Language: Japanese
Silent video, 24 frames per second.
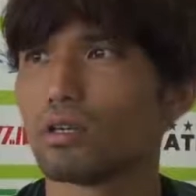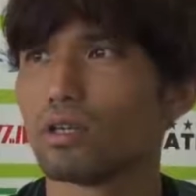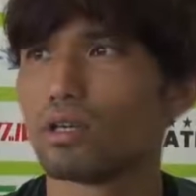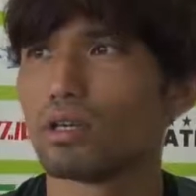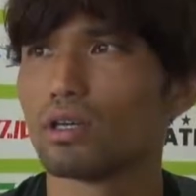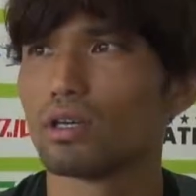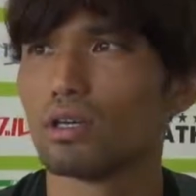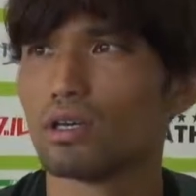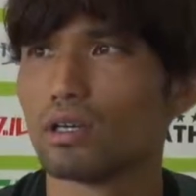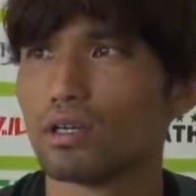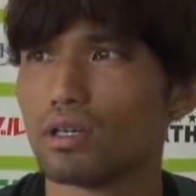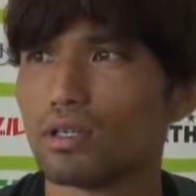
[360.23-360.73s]

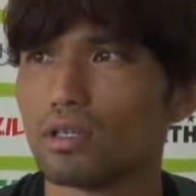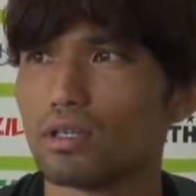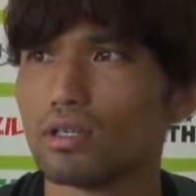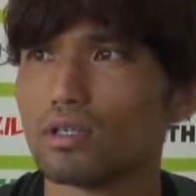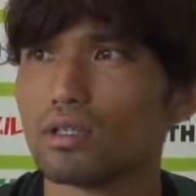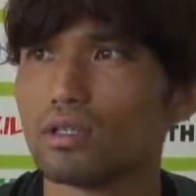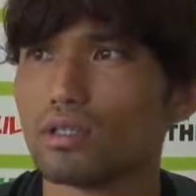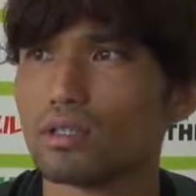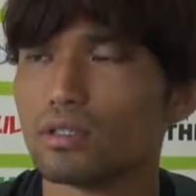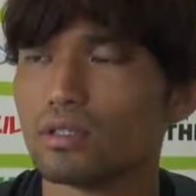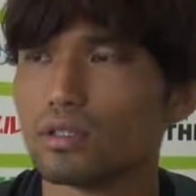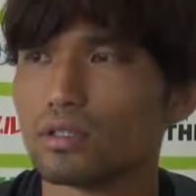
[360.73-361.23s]
で、
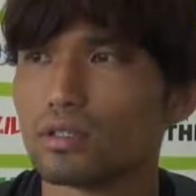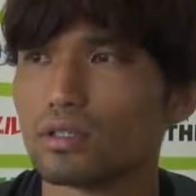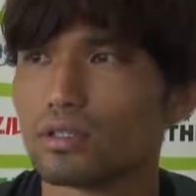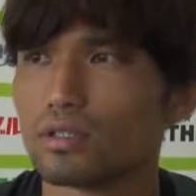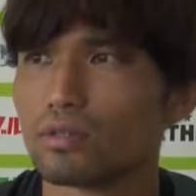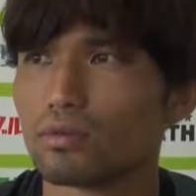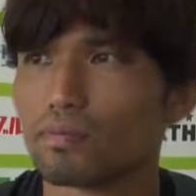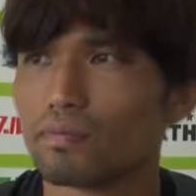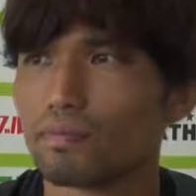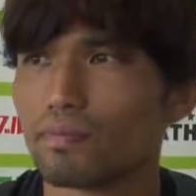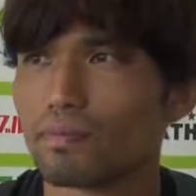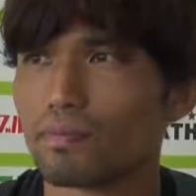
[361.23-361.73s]

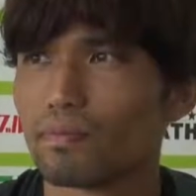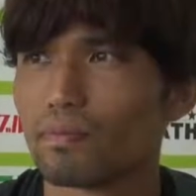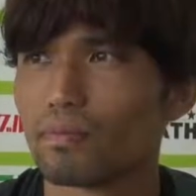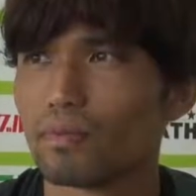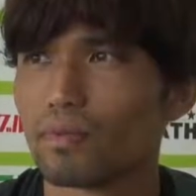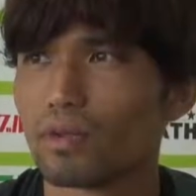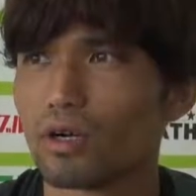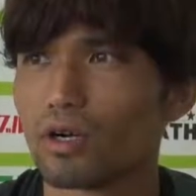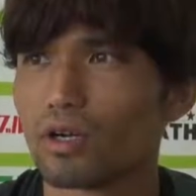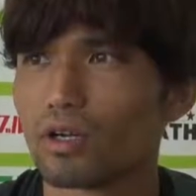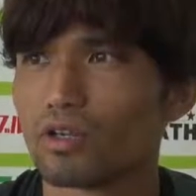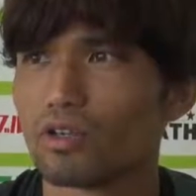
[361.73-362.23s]

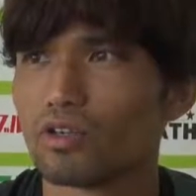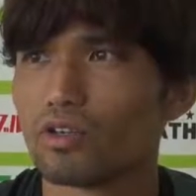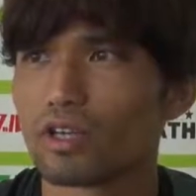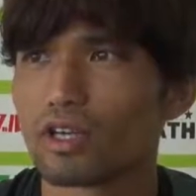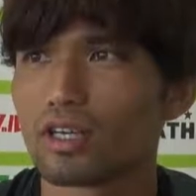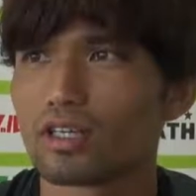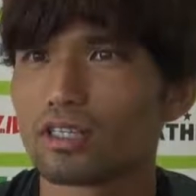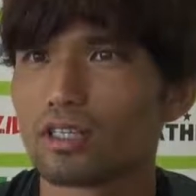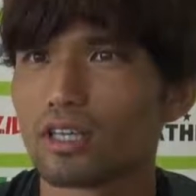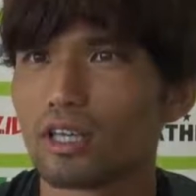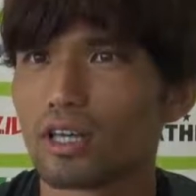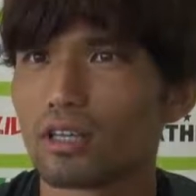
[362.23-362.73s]
まあ、流
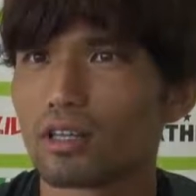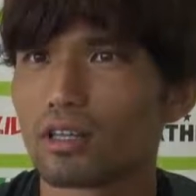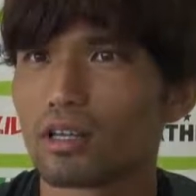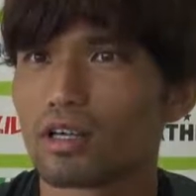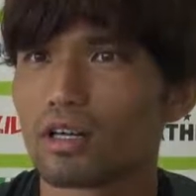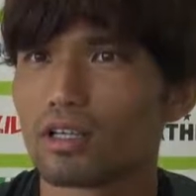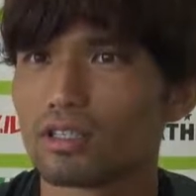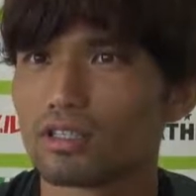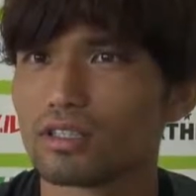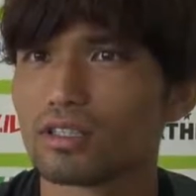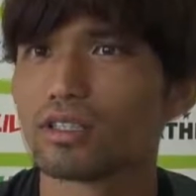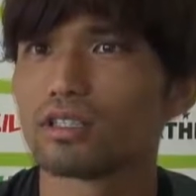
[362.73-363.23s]
血戦やった
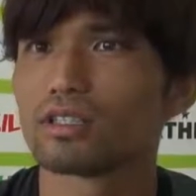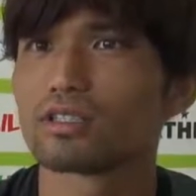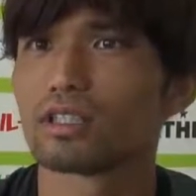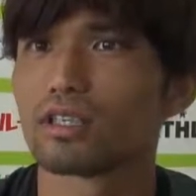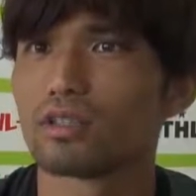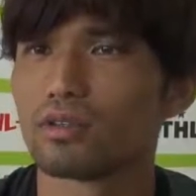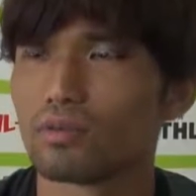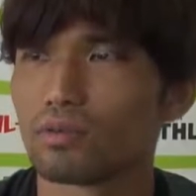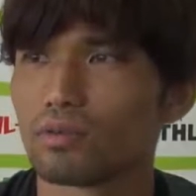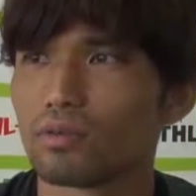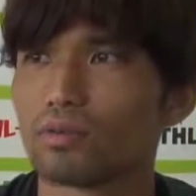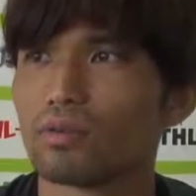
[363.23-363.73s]
感じです
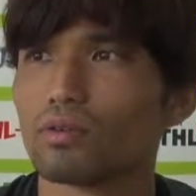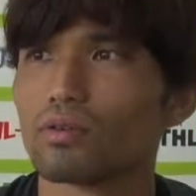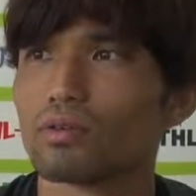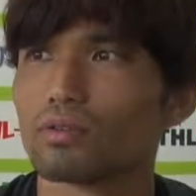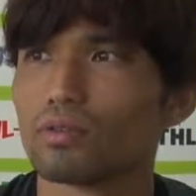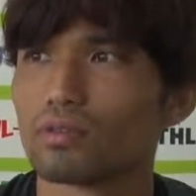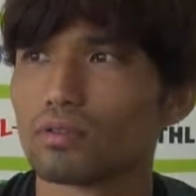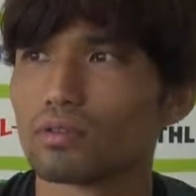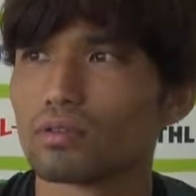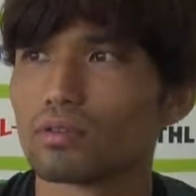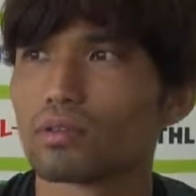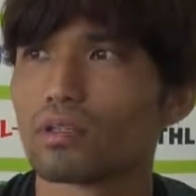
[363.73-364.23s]
けど
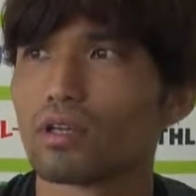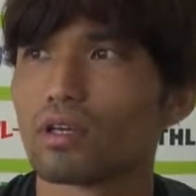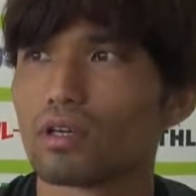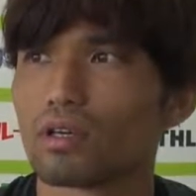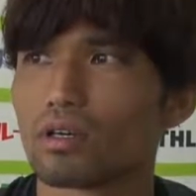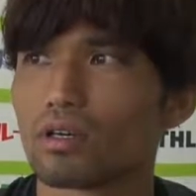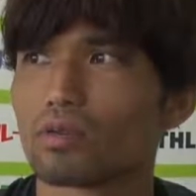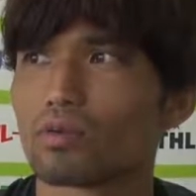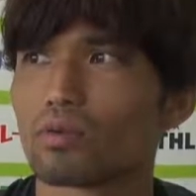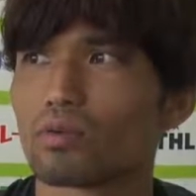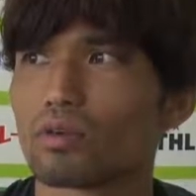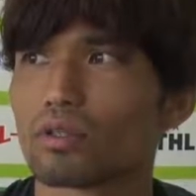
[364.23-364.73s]

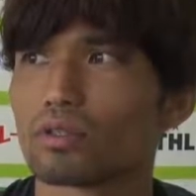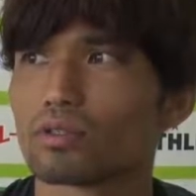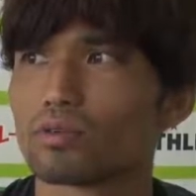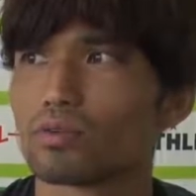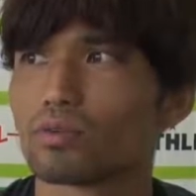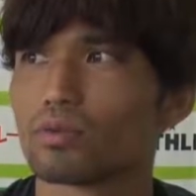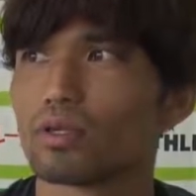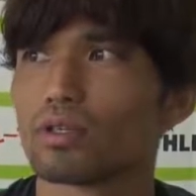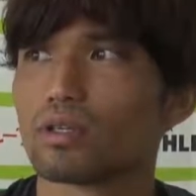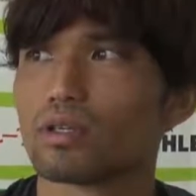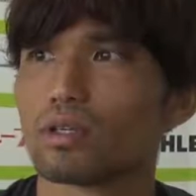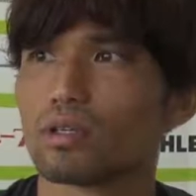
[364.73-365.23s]
点が取れそ
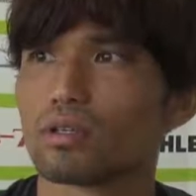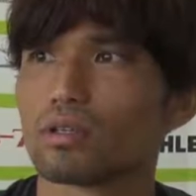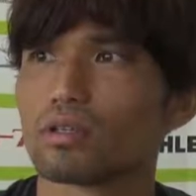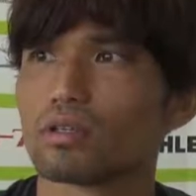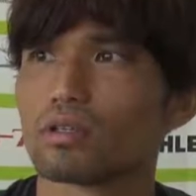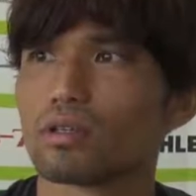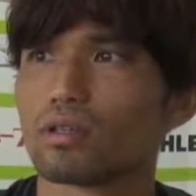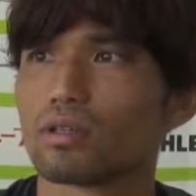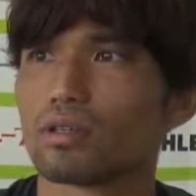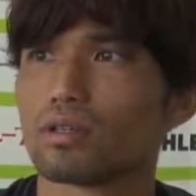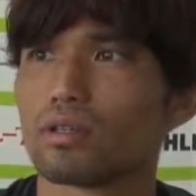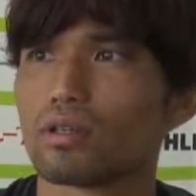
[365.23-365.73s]
うだなっ
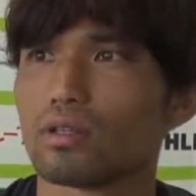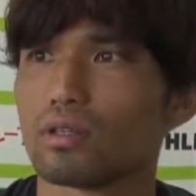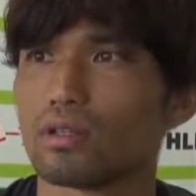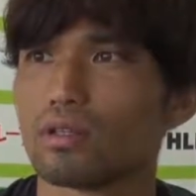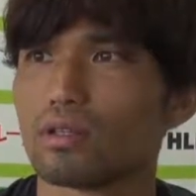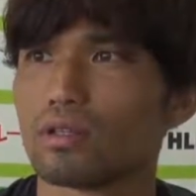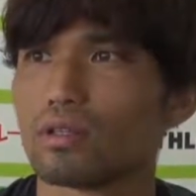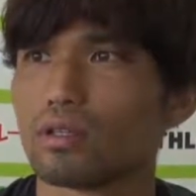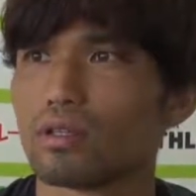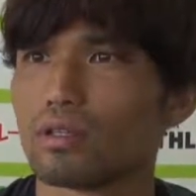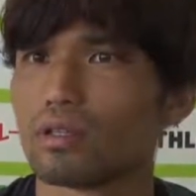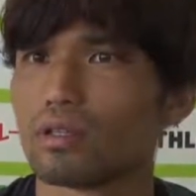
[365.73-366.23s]
て